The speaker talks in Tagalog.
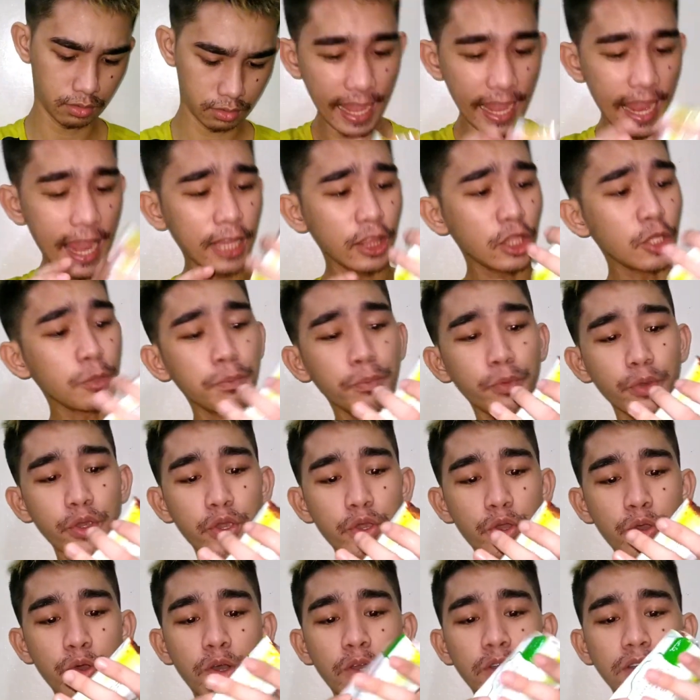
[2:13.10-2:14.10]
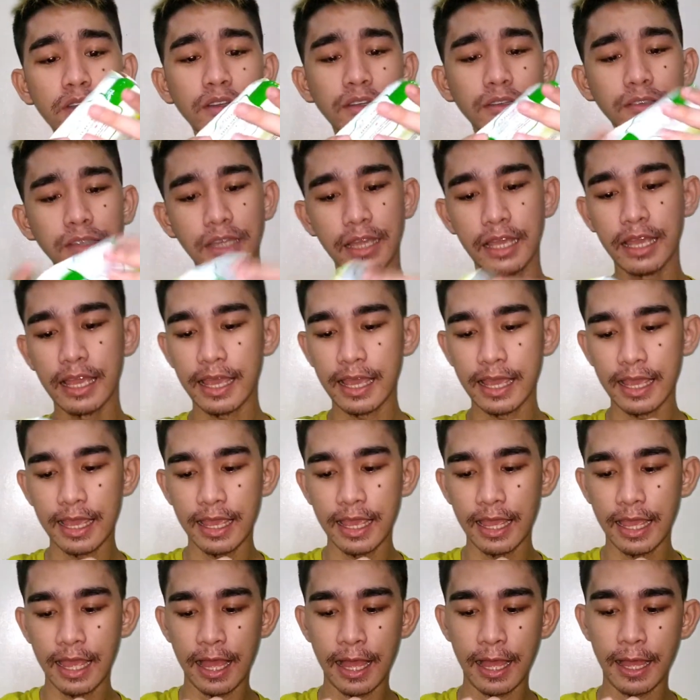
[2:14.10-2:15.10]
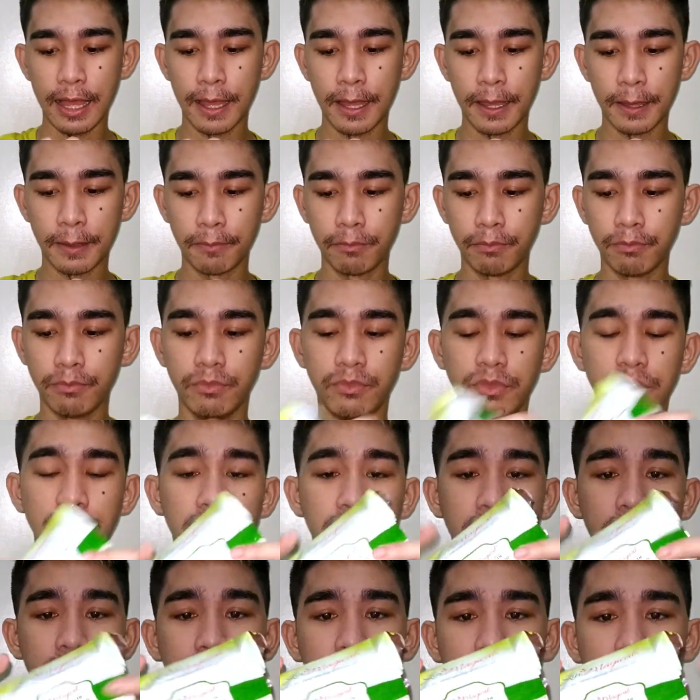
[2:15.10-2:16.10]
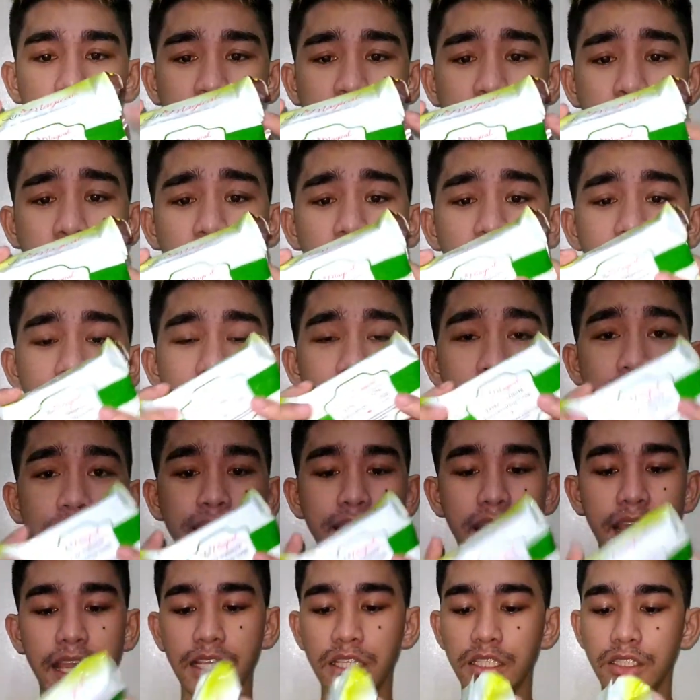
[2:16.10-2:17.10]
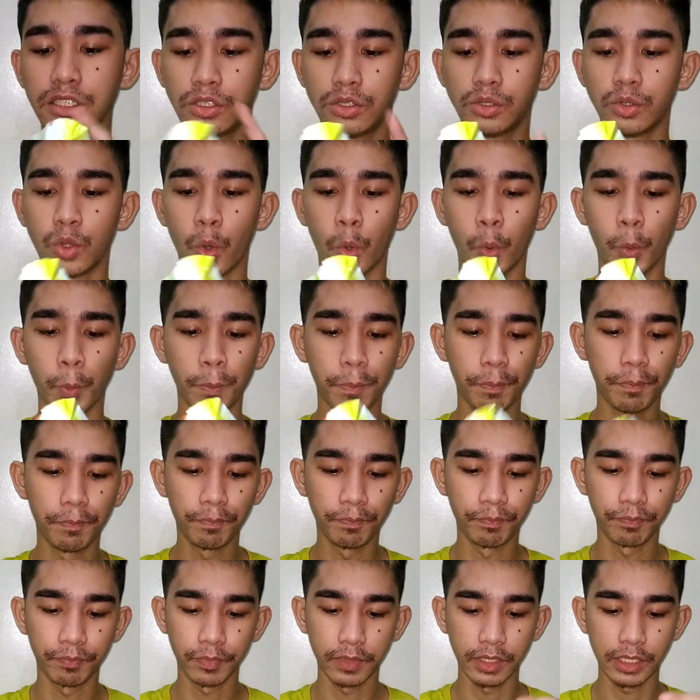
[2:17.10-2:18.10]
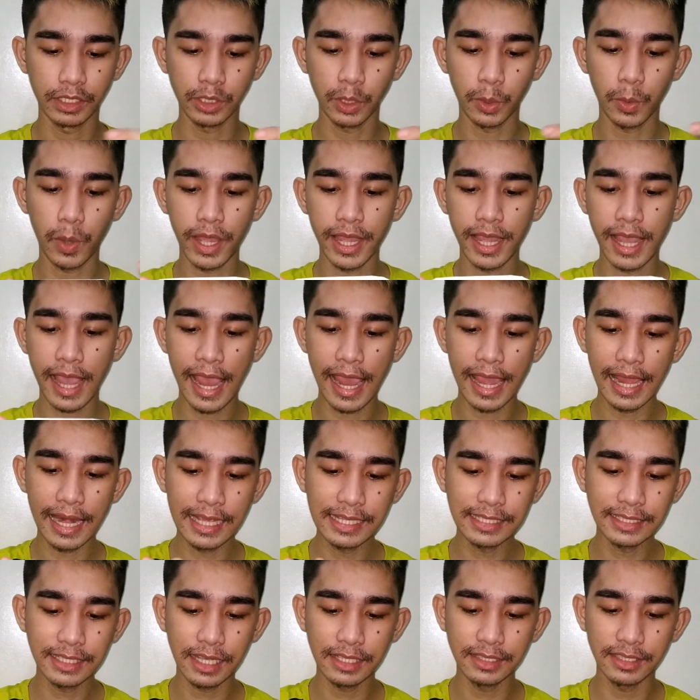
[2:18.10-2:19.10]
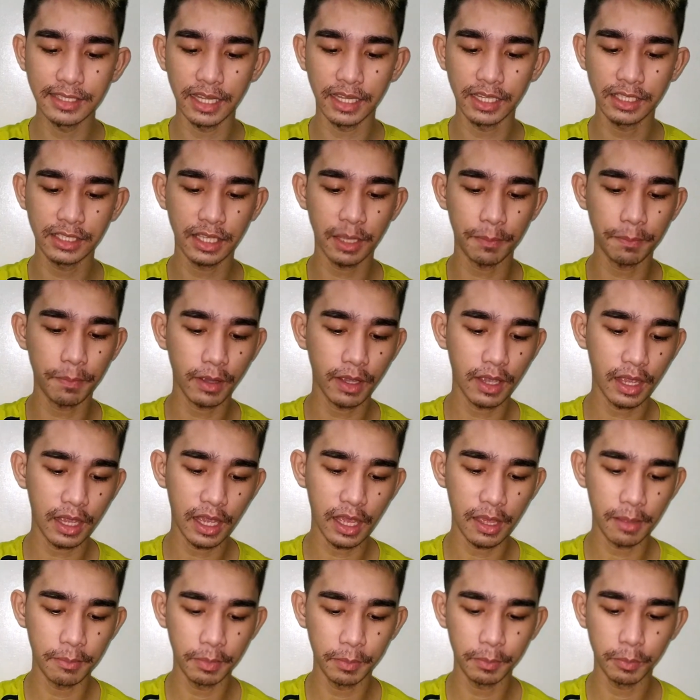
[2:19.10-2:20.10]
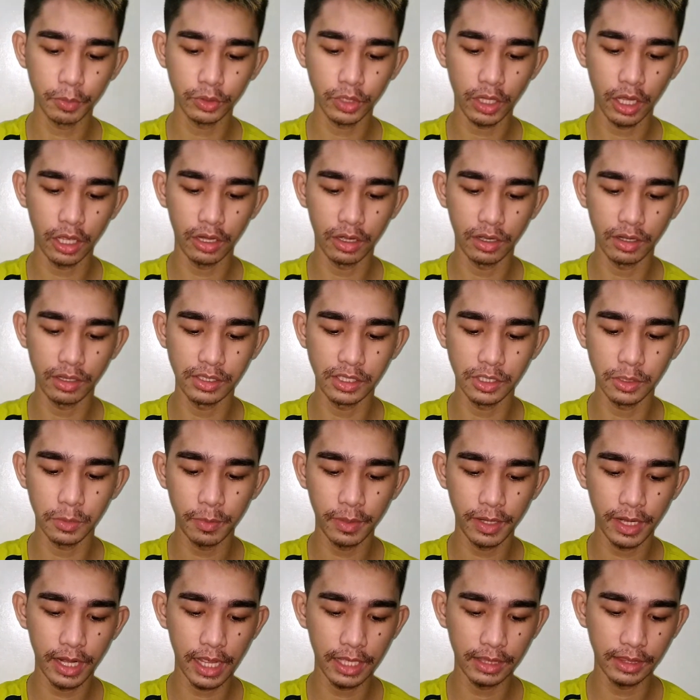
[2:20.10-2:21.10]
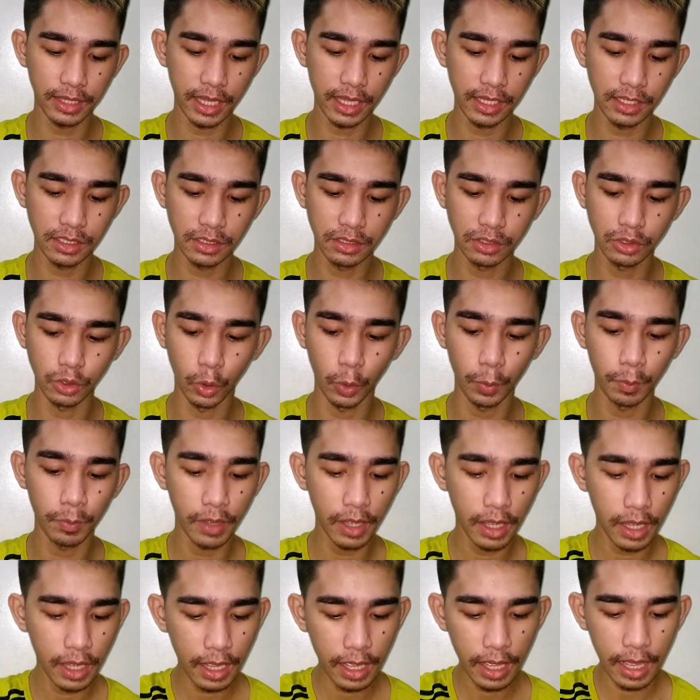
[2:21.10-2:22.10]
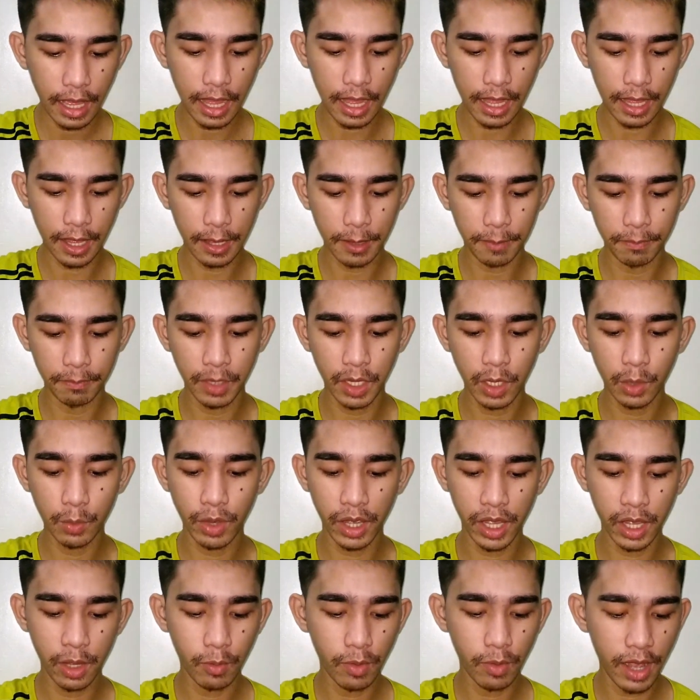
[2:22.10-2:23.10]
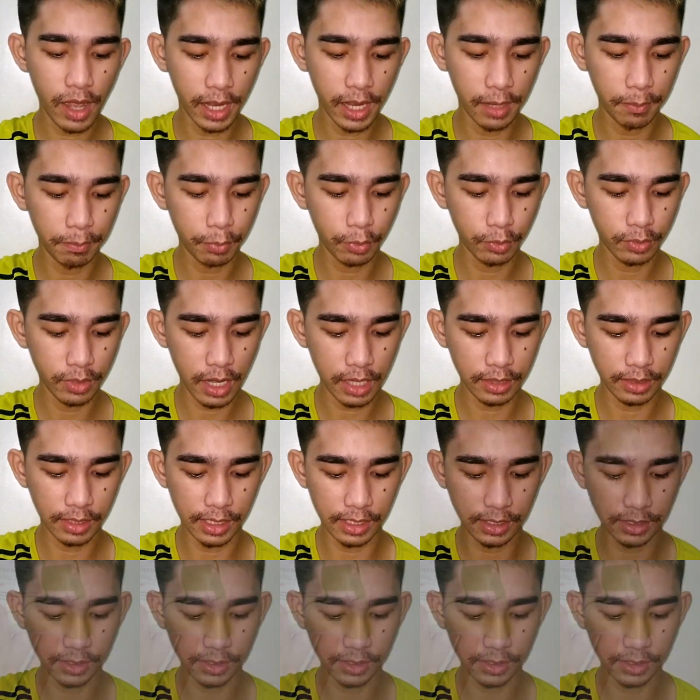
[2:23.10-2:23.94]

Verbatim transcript: ito po yung um, rejuvenating soap. So, I highly suggest kapag gagamit po tayo ng rejuvenating soap, um, hiwa-hiwain po natin